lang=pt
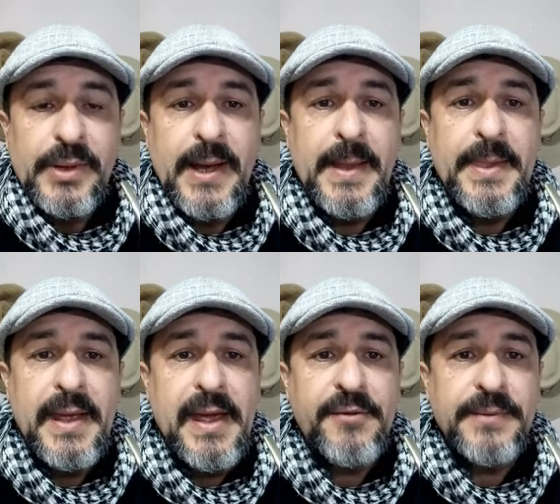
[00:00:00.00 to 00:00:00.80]
A
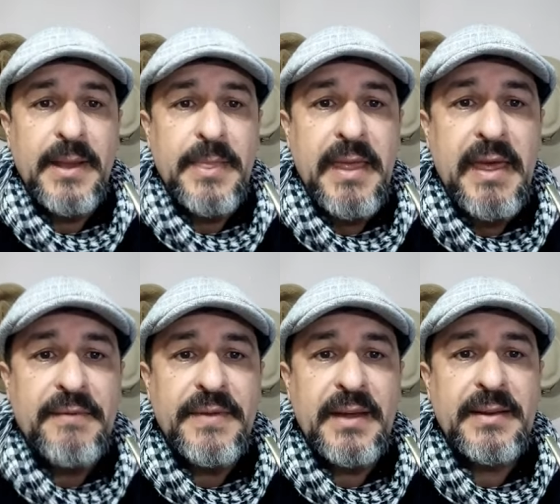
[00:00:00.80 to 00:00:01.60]
neve, a
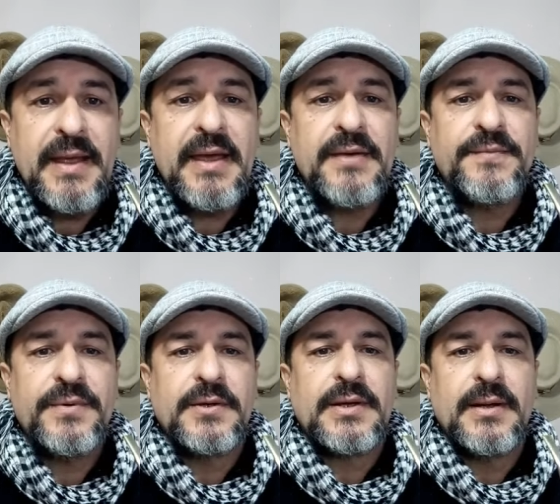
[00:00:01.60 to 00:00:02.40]
neve, a
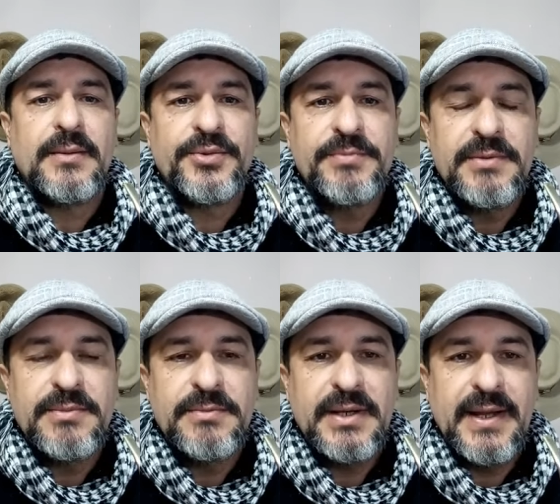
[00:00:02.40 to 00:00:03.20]
neve. Cadê os
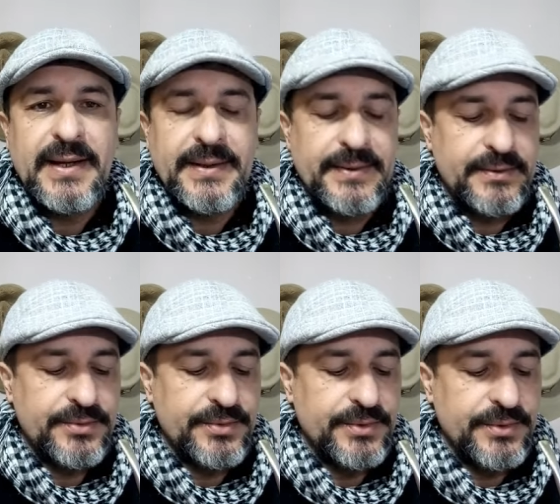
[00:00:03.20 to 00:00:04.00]
mimimi lá, né?
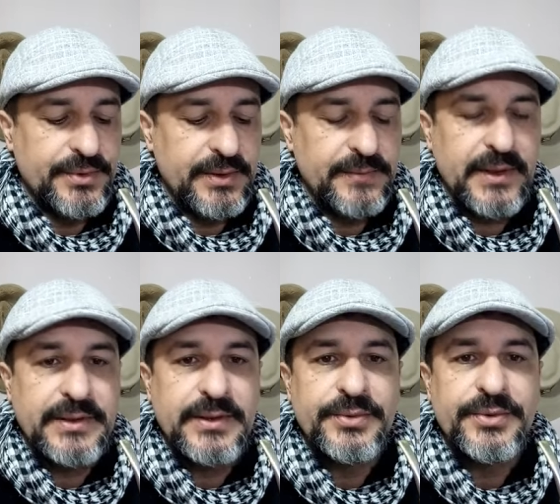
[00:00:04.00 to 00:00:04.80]
no,
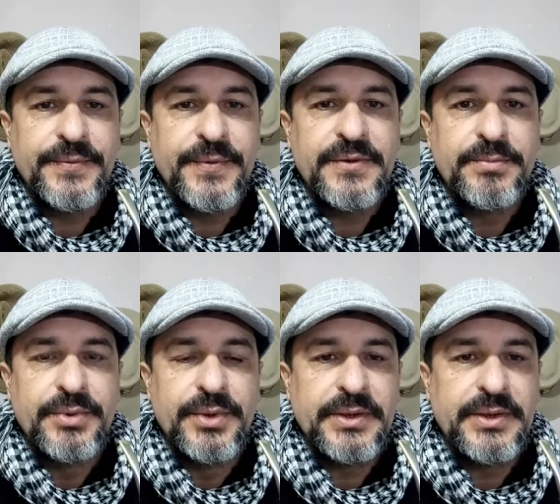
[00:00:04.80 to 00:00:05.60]
aqui no
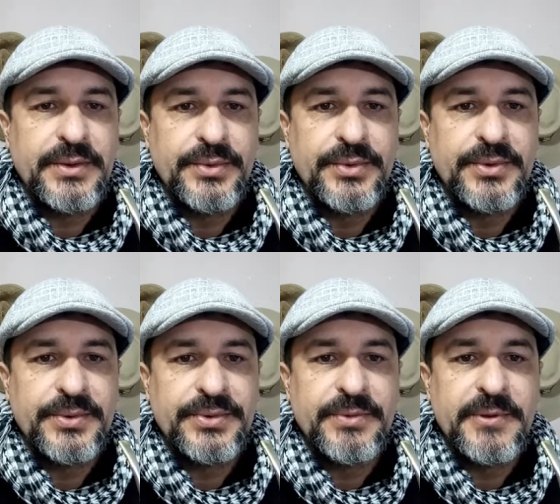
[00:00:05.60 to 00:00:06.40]
Facebook, no
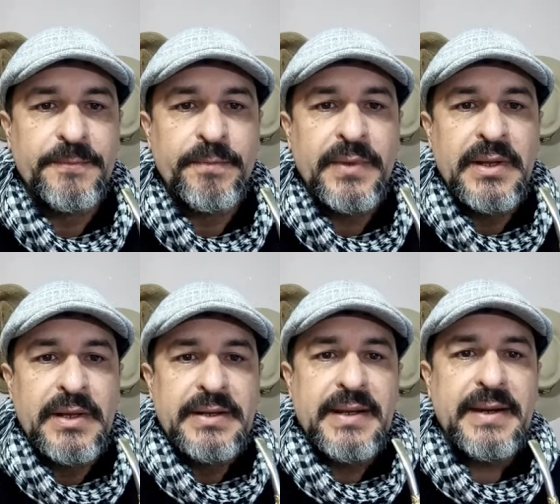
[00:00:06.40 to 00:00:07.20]
YouTube.
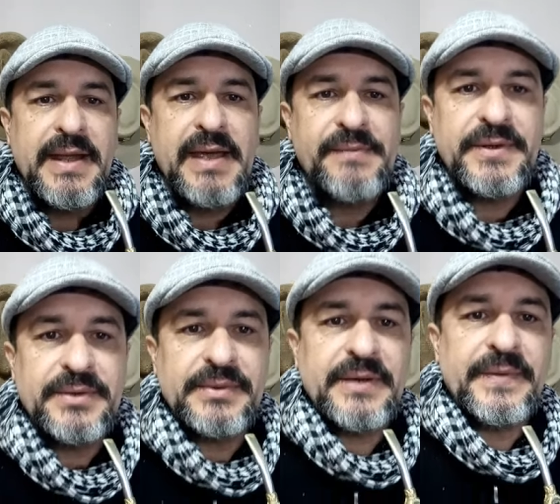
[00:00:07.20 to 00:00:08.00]
E a neve
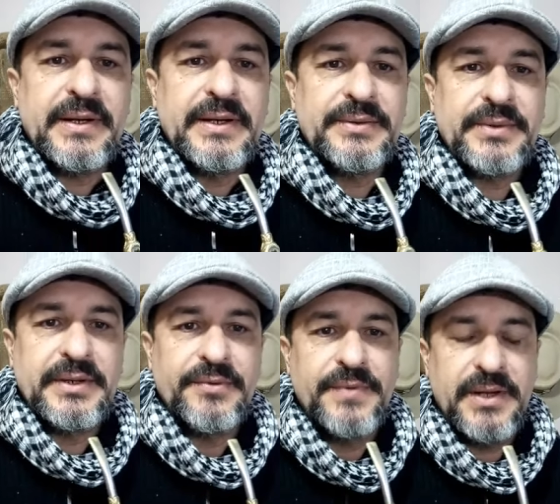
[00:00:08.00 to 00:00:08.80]
que tu tá falando
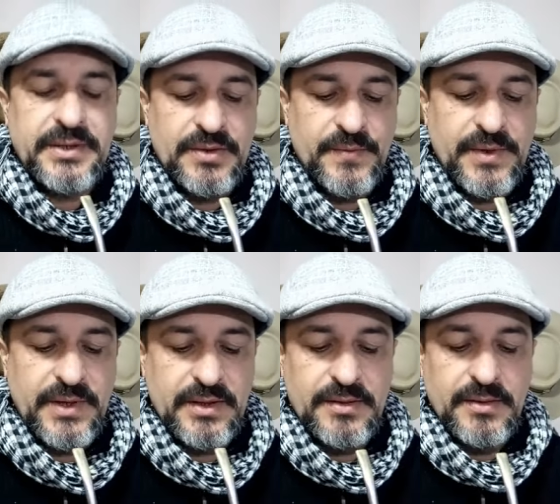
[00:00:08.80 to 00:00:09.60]
que não vem, que não
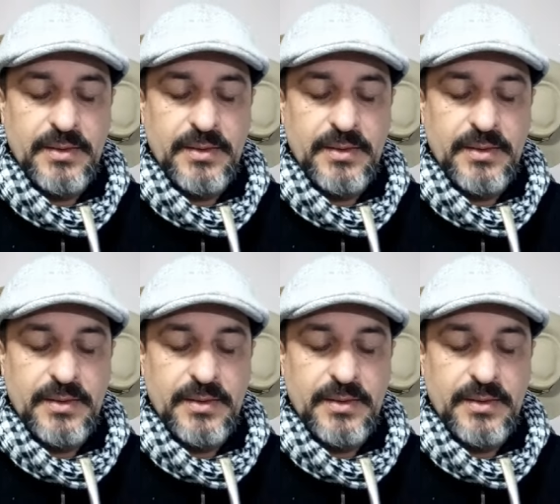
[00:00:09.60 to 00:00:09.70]
vem.